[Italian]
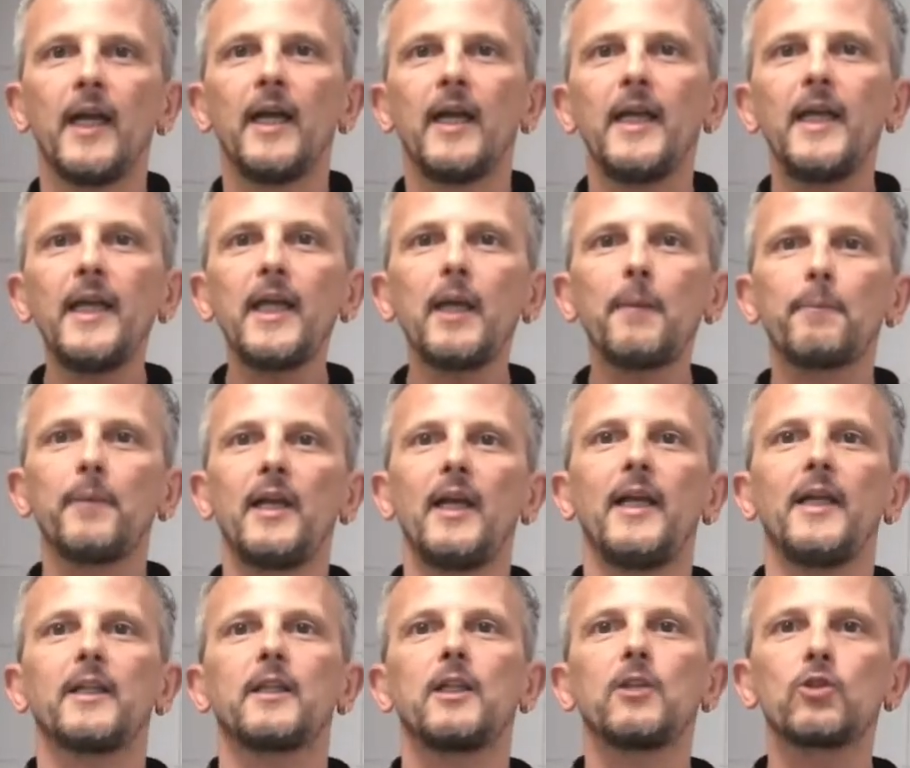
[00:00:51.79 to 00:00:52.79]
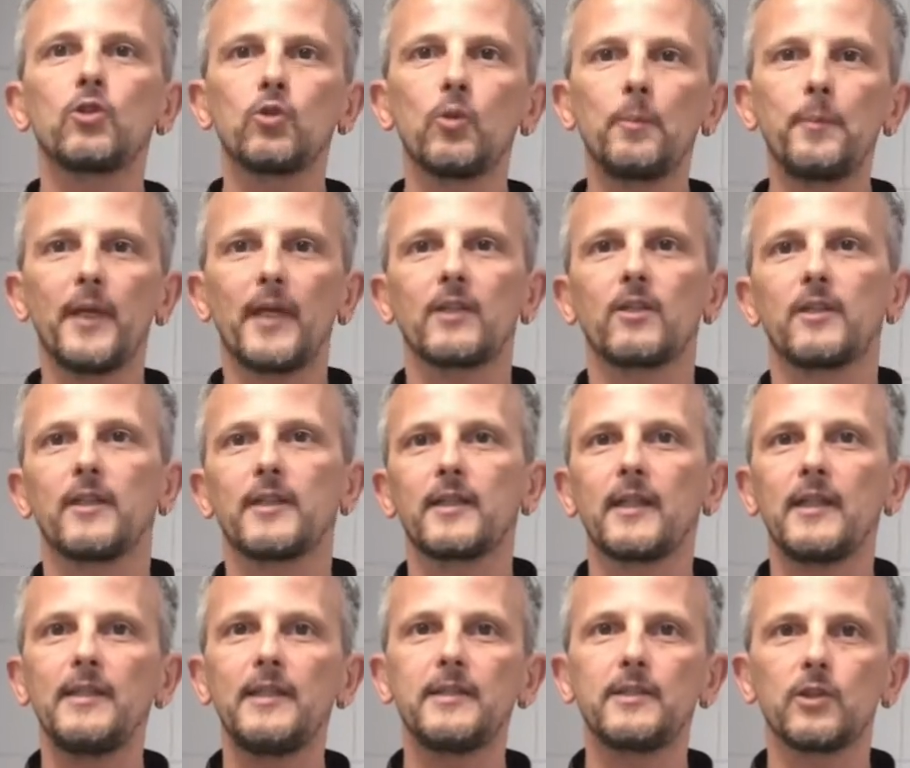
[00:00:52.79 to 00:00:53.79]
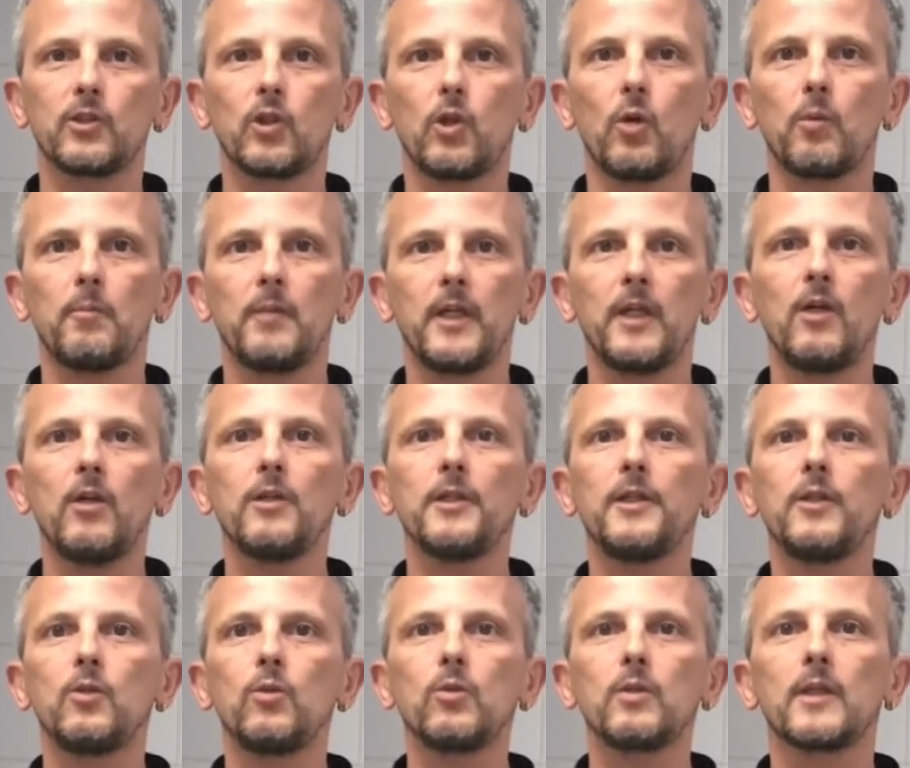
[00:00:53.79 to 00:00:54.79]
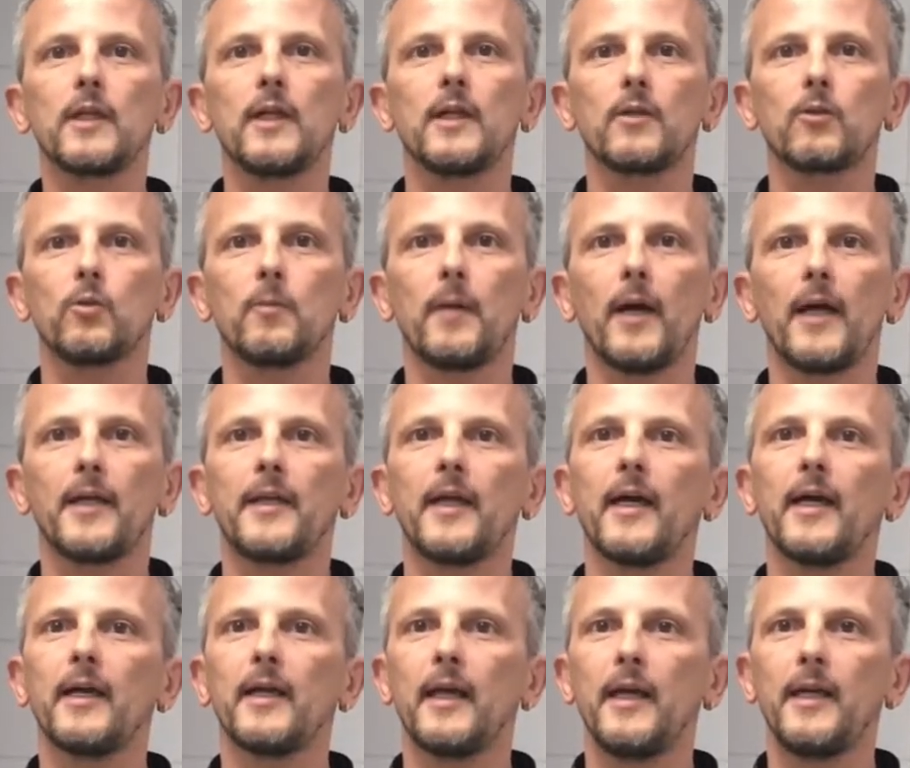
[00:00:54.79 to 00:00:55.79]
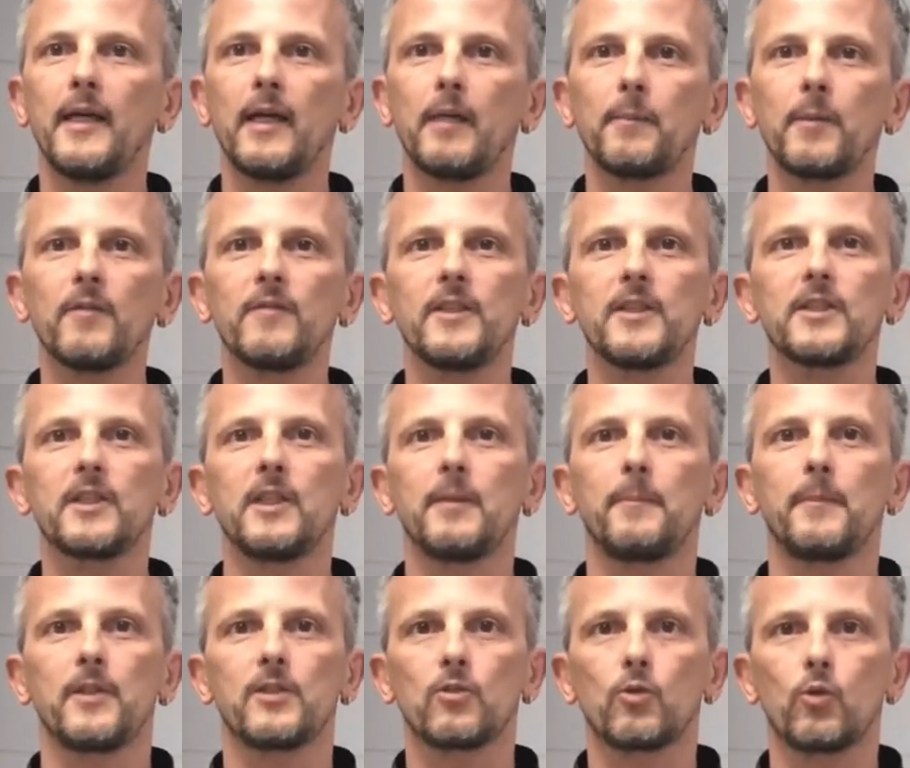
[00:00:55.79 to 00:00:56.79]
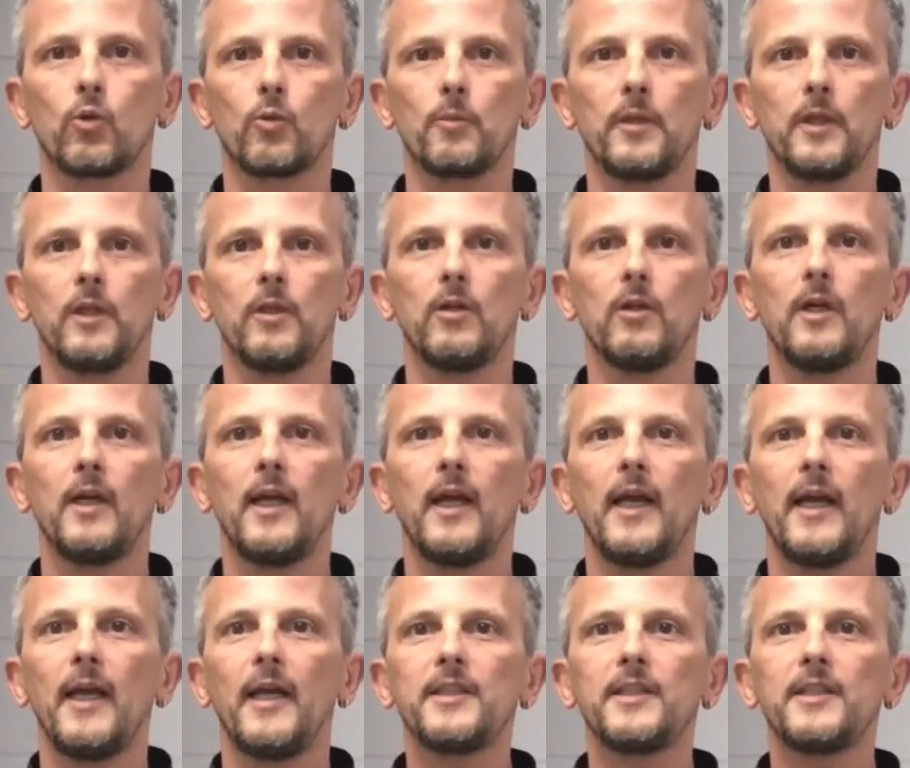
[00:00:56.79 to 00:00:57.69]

I cappelletti sono un piatto natalizio d'obbligo in tutta la Romagna e nella provincia di Pesaro Urbino